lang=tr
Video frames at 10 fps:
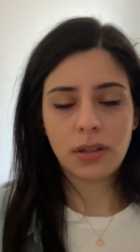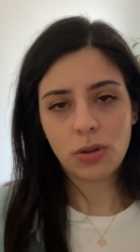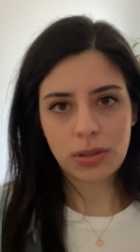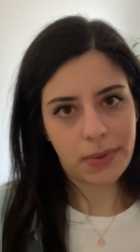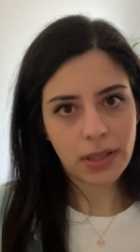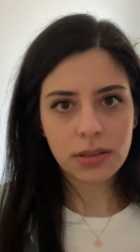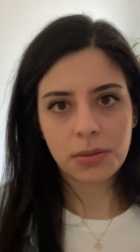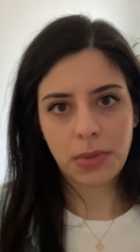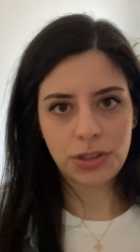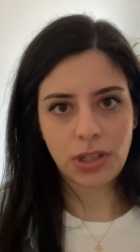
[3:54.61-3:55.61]
O zaman
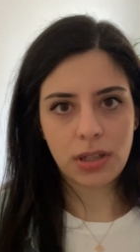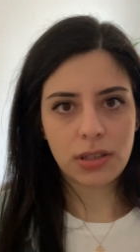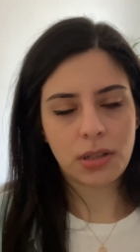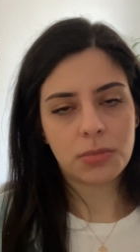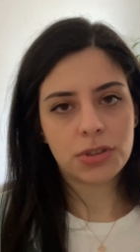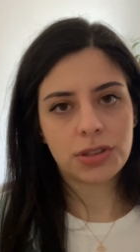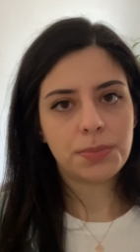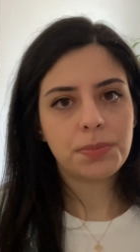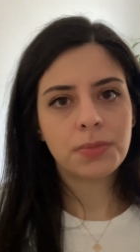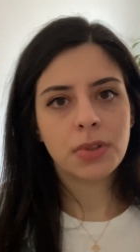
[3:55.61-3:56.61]
alırım eşyaları
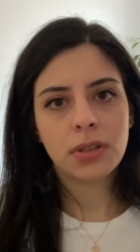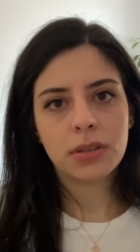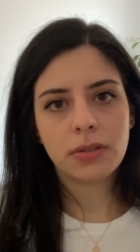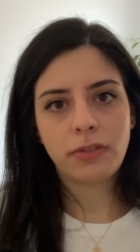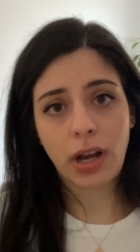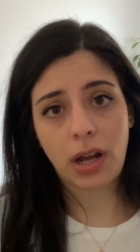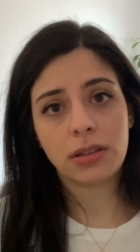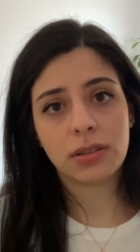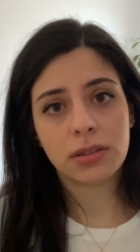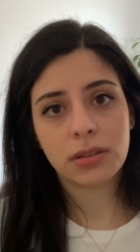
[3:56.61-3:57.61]
demiştim.
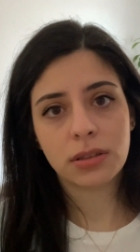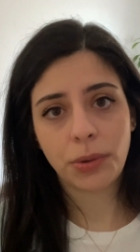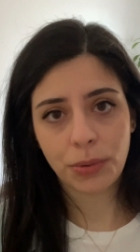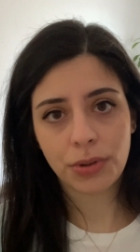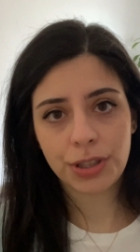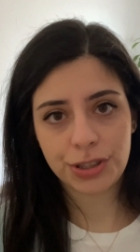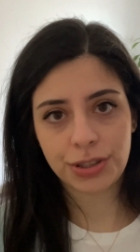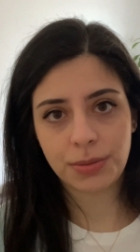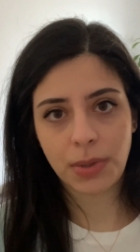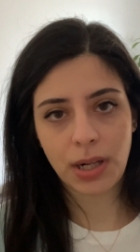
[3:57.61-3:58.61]
Fakat korona
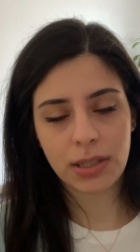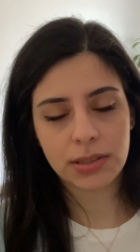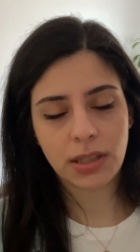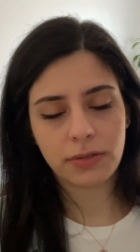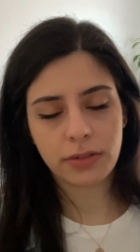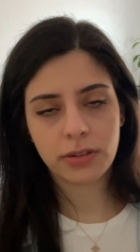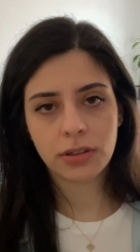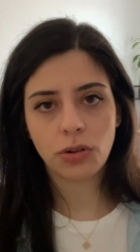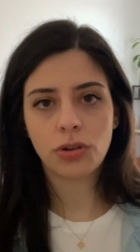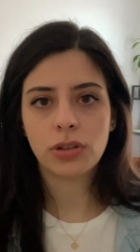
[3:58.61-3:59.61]
çıktı maalesef.
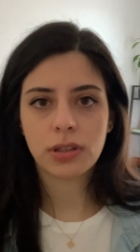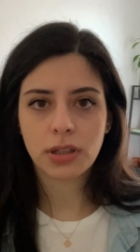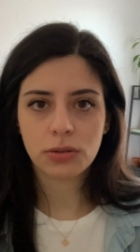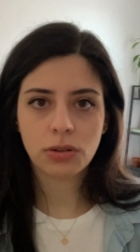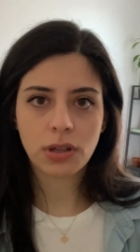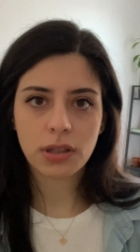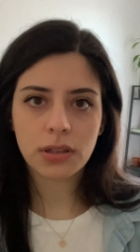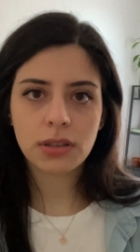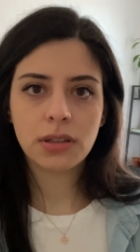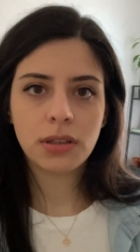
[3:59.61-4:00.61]
Koronadan
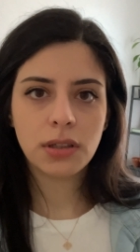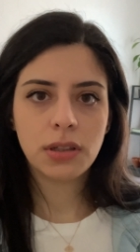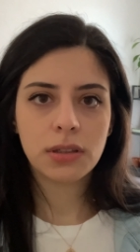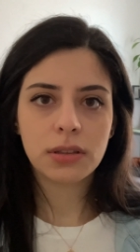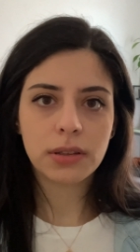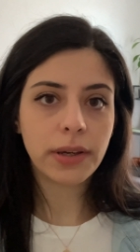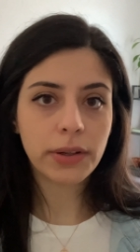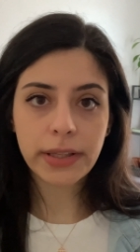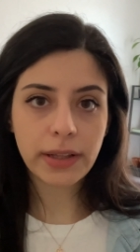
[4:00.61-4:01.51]
dolayı ne